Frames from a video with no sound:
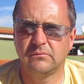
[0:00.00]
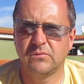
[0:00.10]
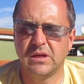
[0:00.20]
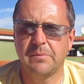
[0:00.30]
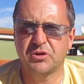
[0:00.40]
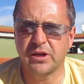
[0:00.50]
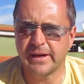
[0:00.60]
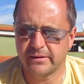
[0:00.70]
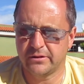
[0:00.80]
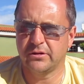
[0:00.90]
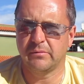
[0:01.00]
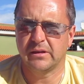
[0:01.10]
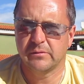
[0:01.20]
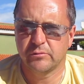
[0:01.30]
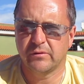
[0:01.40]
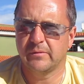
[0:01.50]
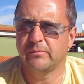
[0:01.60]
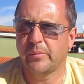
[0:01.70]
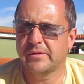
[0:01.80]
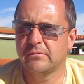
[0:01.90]
nie przejadać się jednym słowem,
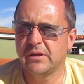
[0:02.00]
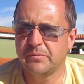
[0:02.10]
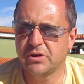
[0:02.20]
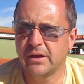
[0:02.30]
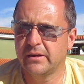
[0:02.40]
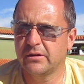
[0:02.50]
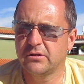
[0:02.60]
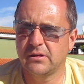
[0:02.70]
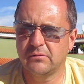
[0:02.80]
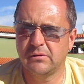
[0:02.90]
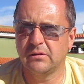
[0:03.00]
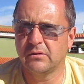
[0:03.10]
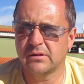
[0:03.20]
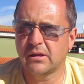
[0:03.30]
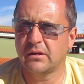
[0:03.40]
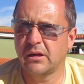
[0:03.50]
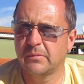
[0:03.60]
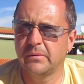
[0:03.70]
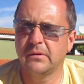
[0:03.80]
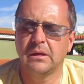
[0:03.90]
po prostu nie przejadać się i to jest takie
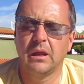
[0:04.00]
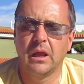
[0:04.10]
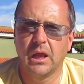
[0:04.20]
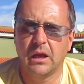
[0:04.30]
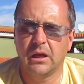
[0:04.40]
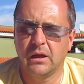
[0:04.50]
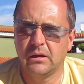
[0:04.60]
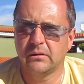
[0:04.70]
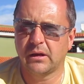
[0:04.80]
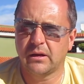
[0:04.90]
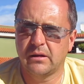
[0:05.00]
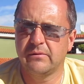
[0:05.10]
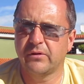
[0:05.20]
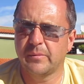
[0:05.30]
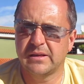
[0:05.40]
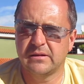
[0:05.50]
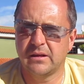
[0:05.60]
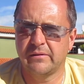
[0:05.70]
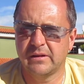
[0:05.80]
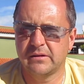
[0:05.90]
jakby e, taka informacja
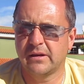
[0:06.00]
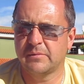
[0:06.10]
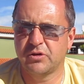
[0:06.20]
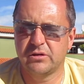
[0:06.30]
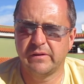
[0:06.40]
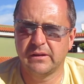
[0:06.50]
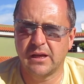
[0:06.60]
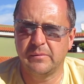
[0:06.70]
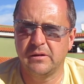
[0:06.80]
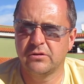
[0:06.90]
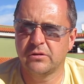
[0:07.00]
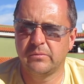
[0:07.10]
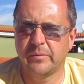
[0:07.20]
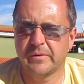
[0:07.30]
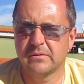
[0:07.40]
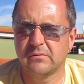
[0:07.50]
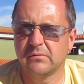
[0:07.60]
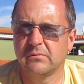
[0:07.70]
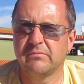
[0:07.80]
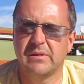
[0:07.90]
dla Was teraz przed świętami, żeby po
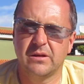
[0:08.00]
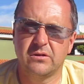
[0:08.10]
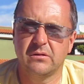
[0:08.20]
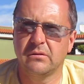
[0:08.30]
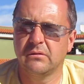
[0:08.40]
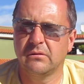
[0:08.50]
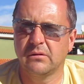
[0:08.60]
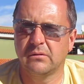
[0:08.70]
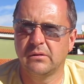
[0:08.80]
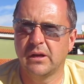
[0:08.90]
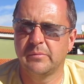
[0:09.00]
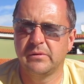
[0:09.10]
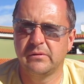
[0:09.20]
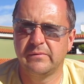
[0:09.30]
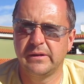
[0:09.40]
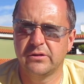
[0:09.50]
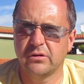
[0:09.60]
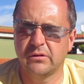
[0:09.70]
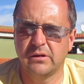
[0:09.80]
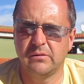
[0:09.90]
prostu mieć e, to jakby
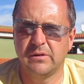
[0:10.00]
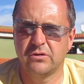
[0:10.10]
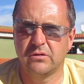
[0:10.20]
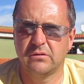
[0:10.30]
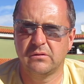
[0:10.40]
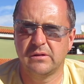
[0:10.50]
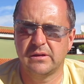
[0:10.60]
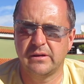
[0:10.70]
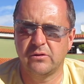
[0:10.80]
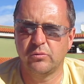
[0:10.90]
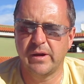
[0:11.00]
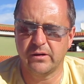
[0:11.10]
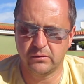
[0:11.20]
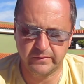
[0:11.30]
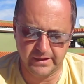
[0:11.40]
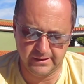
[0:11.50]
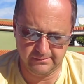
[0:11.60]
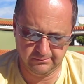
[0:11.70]
wyliczone i mieć to jedzenie umiarkowane.